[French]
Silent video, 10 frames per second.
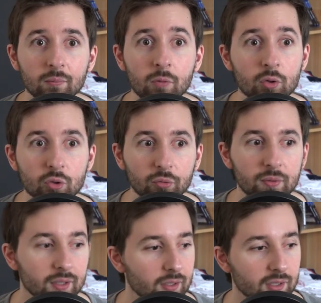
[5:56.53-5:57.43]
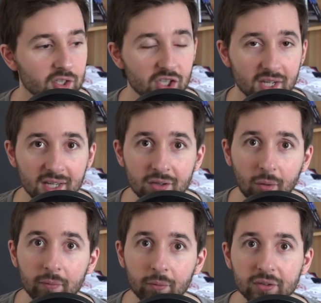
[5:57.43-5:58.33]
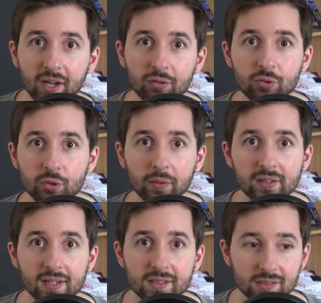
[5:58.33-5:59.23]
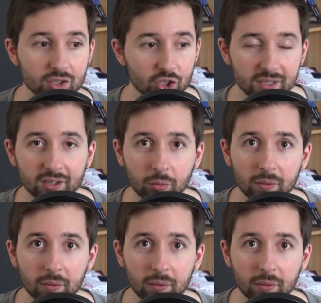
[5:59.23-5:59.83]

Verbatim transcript: Moi aujourd'hui, j'ai énormément de cartouches 3DS, j'ai 4